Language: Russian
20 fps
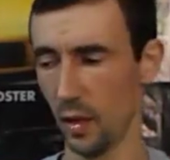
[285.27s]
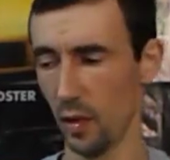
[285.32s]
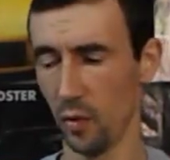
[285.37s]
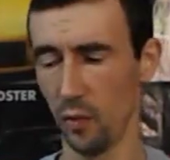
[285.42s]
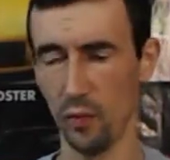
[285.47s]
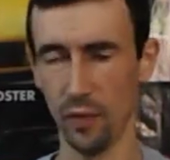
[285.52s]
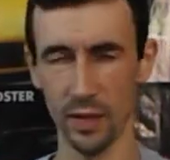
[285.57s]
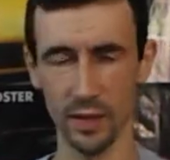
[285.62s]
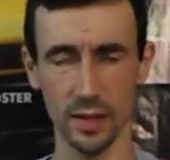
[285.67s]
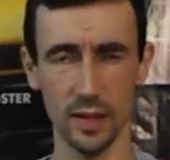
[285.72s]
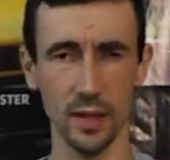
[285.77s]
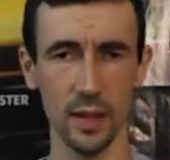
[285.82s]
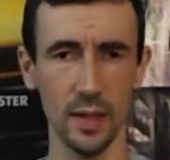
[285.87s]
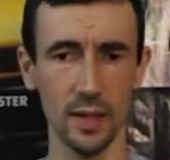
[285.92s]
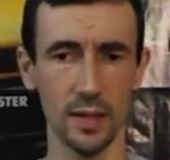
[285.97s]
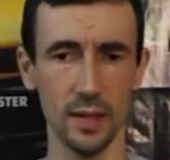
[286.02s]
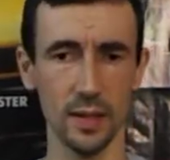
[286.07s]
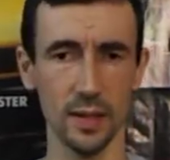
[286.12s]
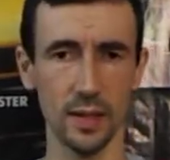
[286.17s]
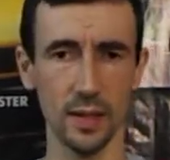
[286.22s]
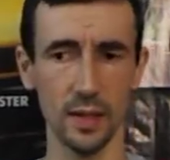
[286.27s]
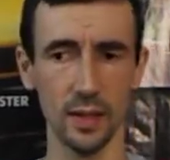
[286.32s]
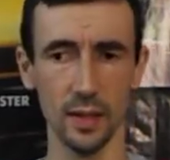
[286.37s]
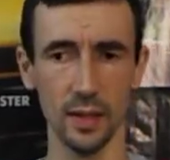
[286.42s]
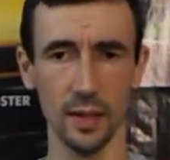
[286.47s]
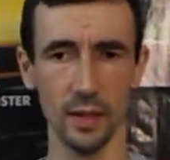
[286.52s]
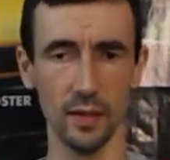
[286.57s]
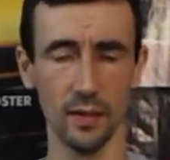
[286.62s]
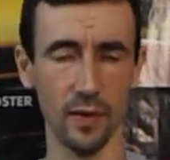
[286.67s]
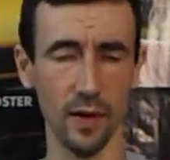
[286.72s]
у вас
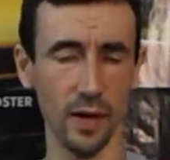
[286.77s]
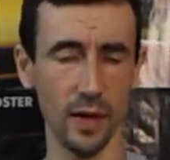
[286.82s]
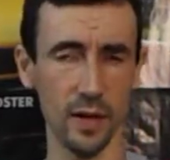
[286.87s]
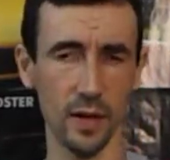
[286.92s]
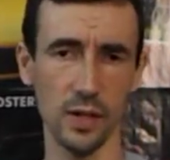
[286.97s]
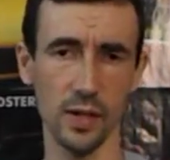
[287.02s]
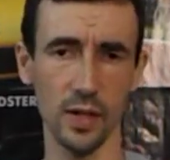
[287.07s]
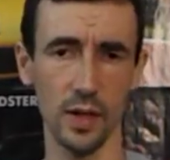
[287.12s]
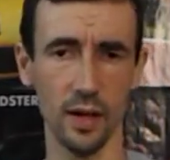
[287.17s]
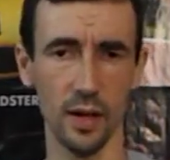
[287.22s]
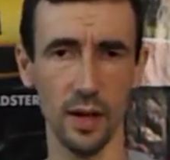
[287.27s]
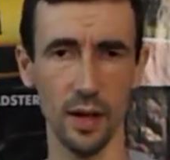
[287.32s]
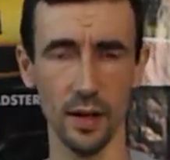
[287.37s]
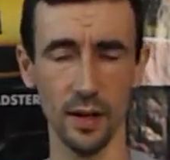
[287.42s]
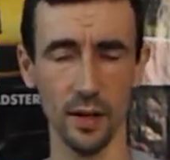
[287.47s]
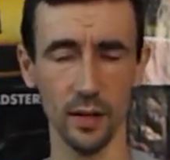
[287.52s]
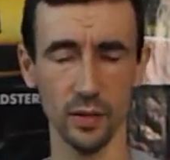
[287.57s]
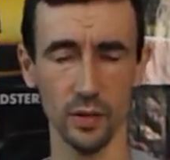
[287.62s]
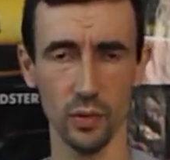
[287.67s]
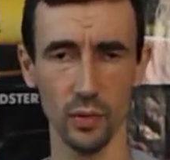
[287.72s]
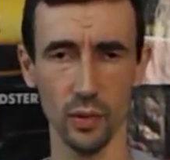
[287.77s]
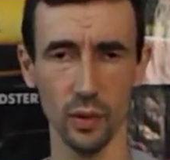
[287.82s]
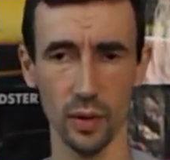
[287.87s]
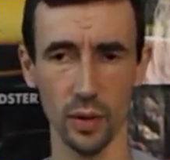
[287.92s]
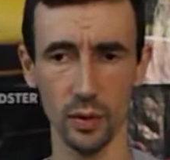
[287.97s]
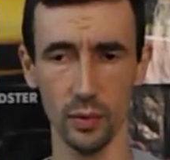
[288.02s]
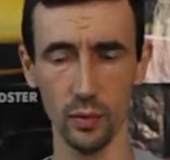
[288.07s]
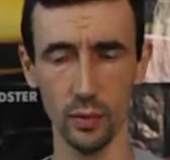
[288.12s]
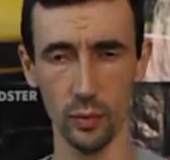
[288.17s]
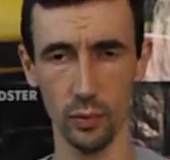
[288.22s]
классики два рычага на
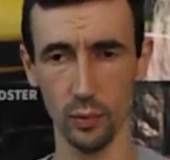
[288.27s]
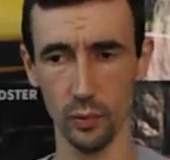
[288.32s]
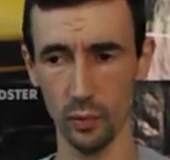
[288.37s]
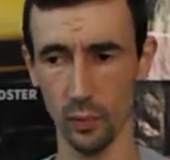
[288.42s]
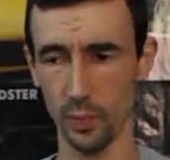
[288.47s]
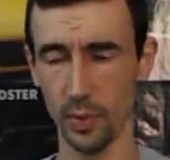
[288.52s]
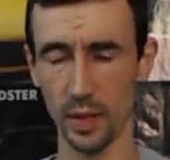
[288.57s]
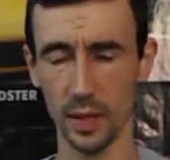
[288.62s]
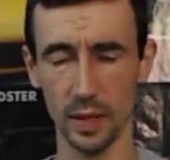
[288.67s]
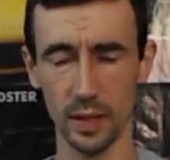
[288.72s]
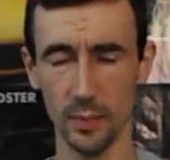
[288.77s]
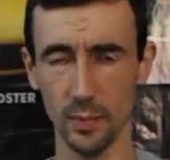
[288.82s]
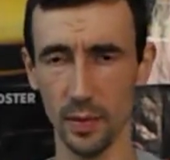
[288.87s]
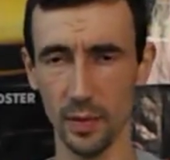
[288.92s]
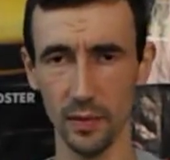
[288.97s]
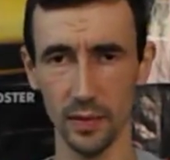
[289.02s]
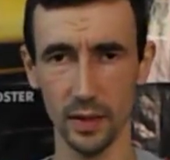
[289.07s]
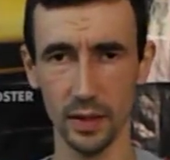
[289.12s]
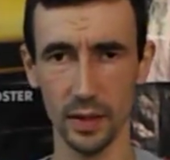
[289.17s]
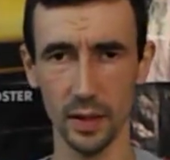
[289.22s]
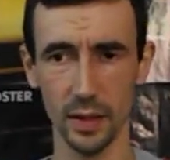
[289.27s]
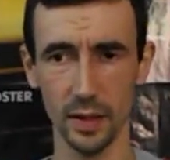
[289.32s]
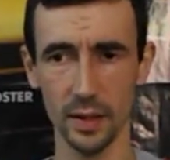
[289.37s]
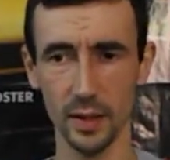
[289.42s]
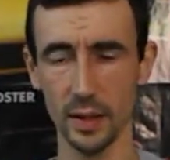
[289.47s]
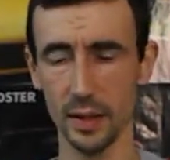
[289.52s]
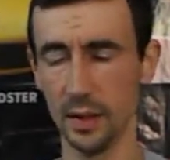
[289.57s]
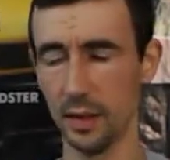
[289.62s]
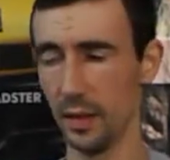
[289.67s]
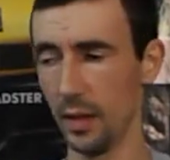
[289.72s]
сторону, у переднеприводных
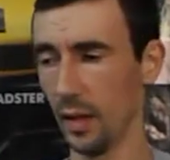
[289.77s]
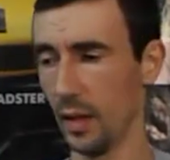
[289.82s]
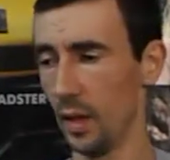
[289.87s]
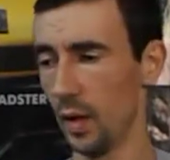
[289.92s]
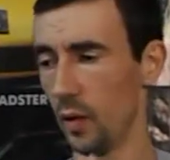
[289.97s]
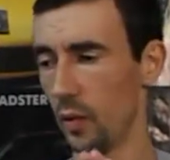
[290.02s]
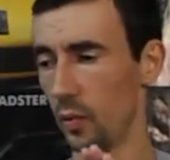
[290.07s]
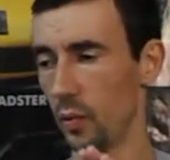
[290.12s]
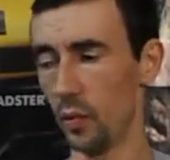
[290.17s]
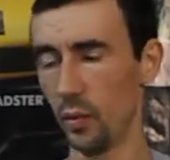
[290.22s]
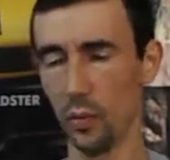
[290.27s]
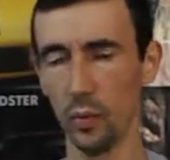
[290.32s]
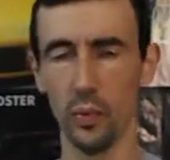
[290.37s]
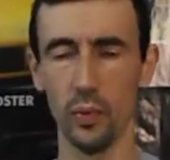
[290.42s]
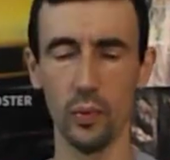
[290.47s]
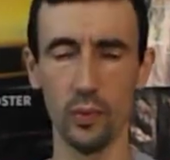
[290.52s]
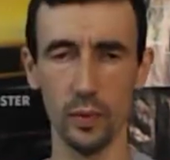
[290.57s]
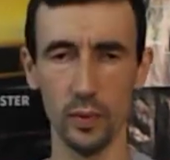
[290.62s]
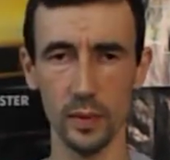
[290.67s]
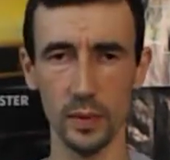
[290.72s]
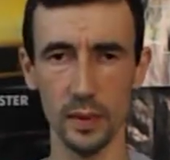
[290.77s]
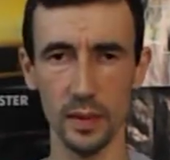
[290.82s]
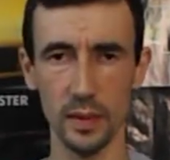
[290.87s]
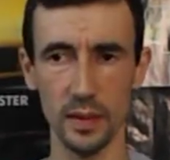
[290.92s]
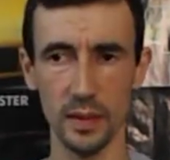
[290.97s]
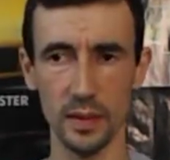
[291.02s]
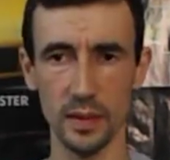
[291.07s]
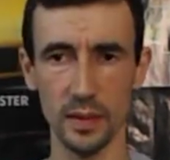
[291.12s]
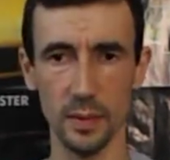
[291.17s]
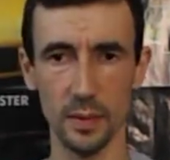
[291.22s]
один, у э,